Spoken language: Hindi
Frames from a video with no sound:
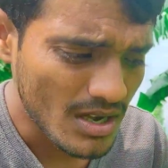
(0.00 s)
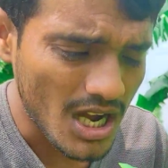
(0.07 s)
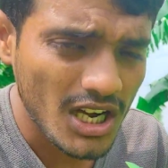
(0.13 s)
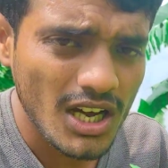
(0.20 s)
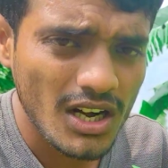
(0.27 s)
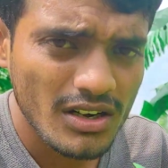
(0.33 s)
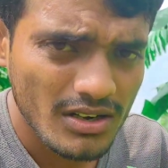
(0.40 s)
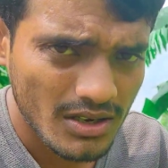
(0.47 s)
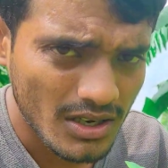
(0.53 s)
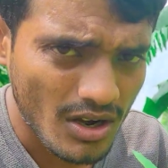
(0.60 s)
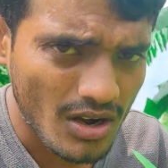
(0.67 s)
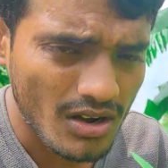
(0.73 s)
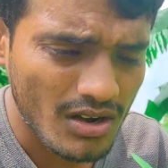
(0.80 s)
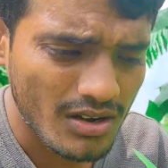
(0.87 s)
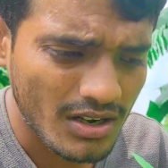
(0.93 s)
अगर
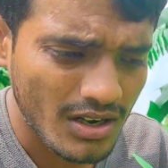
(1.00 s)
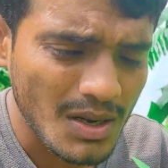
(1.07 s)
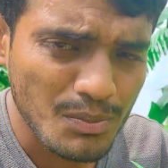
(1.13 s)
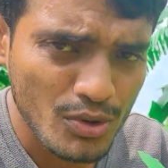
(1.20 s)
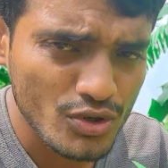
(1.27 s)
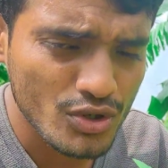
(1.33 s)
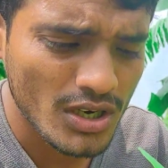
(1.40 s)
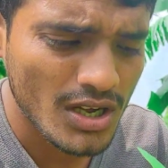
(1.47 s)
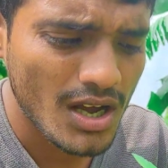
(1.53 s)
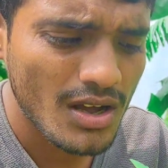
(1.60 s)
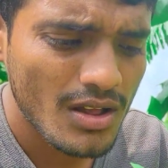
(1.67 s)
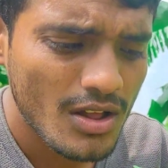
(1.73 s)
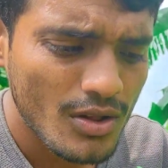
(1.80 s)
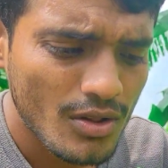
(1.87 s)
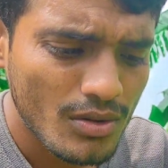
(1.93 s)
कंफ्यूज हो ना
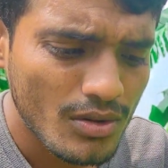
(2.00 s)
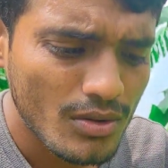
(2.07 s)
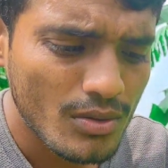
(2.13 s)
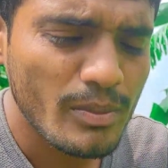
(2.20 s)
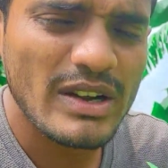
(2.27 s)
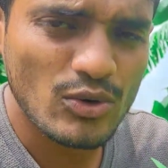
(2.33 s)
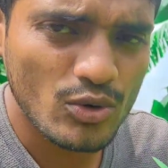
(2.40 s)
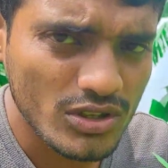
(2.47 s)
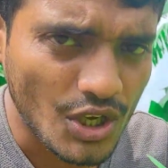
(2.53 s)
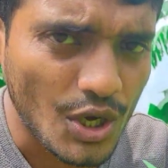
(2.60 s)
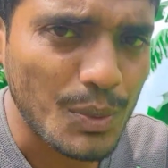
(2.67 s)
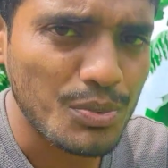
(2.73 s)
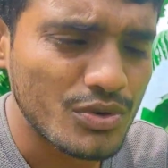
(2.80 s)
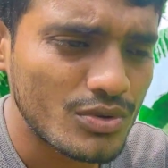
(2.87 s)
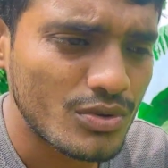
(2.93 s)
मैं खुद
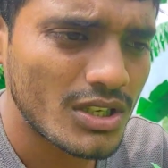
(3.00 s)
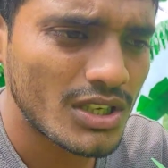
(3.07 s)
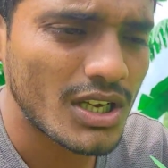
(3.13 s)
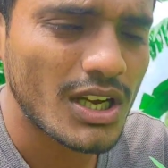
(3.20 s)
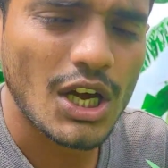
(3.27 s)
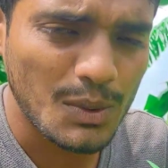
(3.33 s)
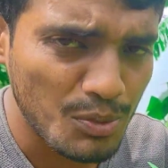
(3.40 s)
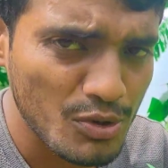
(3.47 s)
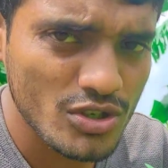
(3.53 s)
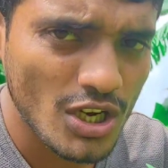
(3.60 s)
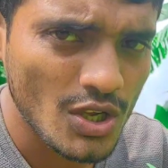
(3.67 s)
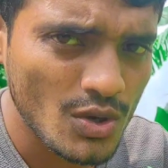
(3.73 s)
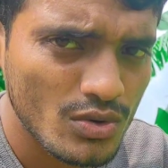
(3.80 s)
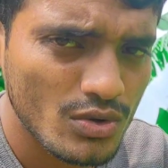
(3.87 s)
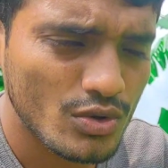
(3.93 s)
कंफ्यूज हूँ ठीक है कंफ्यूज
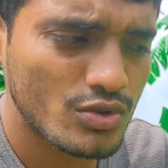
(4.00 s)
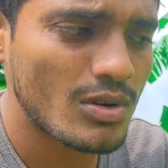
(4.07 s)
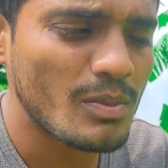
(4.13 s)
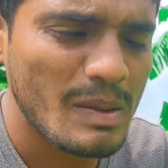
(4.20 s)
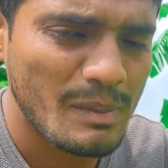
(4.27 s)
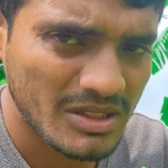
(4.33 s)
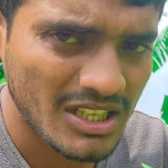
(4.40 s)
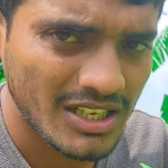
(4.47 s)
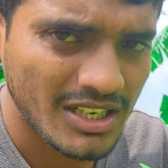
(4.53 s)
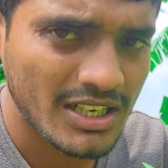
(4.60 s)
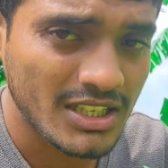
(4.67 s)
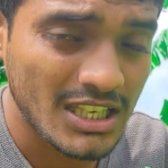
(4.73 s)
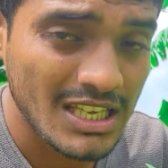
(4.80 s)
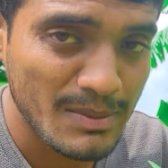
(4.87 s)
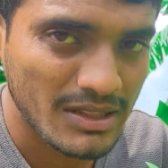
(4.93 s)
नहीं हूँ दोस्तों मैं पता
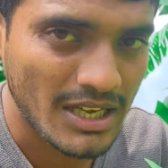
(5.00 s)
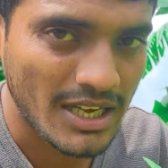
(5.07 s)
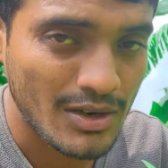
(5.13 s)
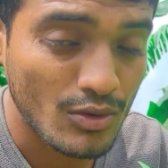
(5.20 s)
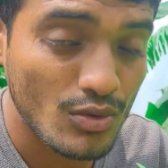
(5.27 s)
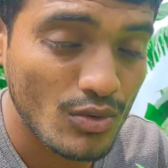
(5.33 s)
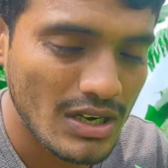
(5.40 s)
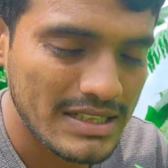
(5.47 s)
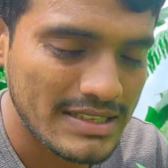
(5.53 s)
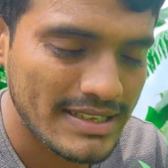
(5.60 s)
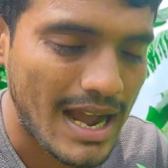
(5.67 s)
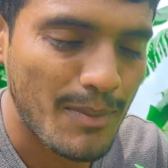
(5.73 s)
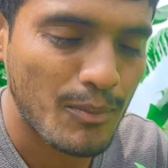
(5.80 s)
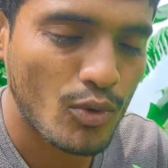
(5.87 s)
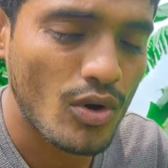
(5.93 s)
करके ही बताया हूँ गूगल
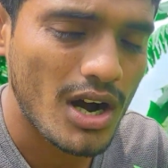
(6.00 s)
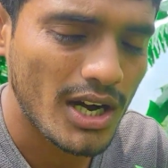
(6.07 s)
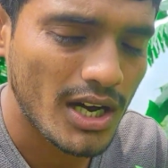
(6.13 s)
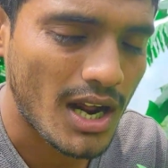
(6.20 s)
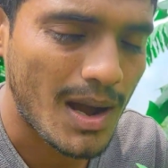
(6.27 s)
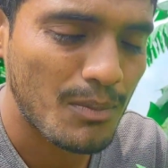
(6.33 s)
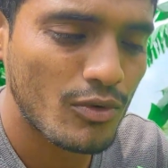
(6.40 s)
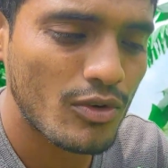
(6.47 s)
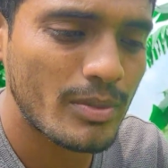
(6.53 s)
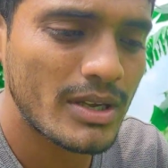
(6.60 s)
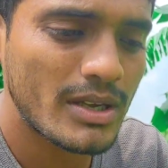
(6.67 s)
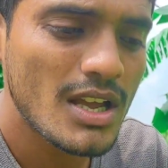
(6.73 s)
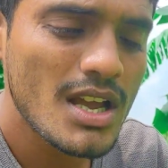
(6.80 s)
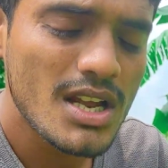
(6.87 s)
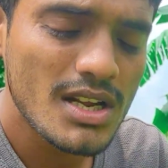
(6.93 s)
से आपको अगर आपको
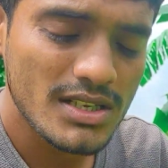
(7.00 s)
भी